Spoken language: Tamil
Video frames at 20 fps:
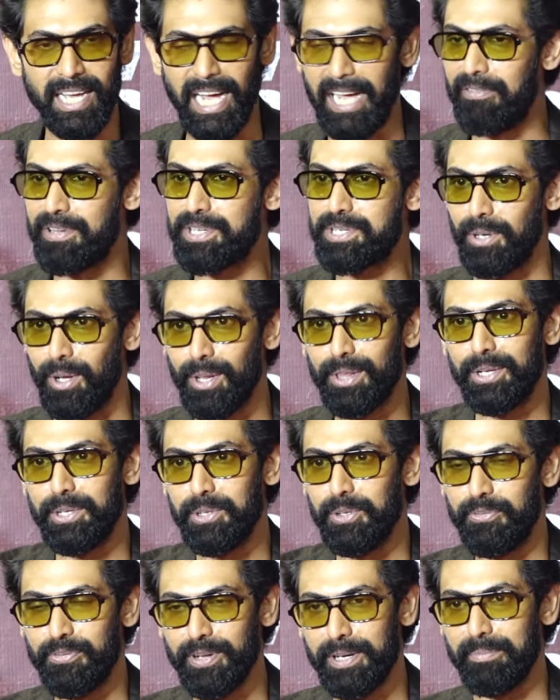ஐ விஷ் ஆல் த
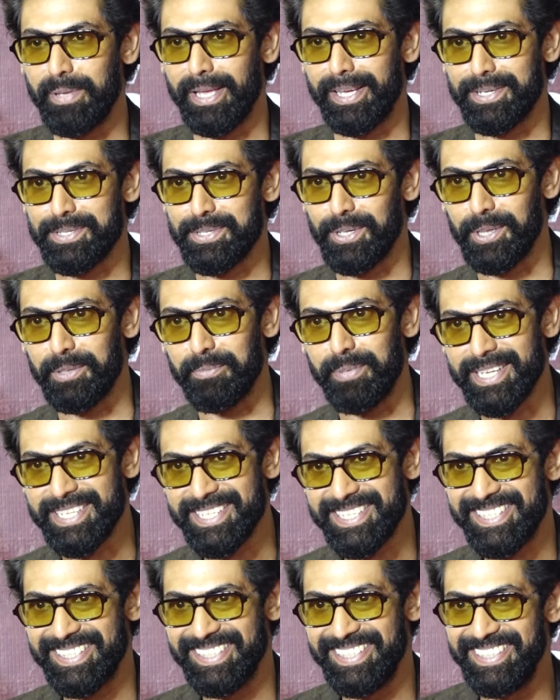நியூ ஃபில்ம் மேக்கர்ஸ் ஆல் தி
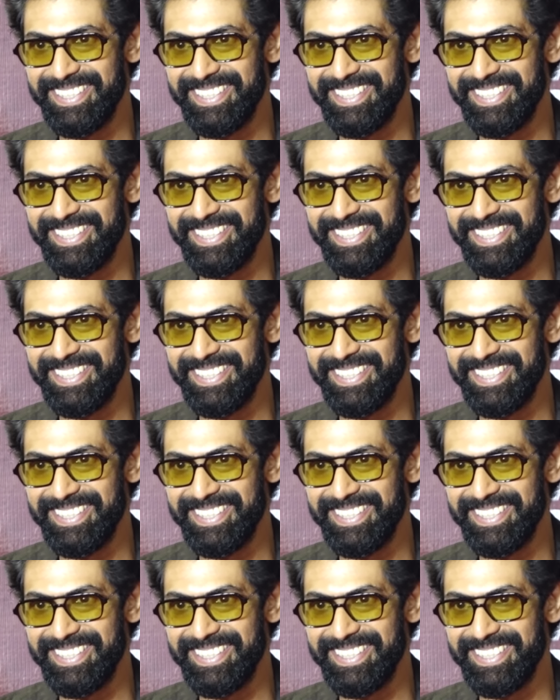பெஸ்ட்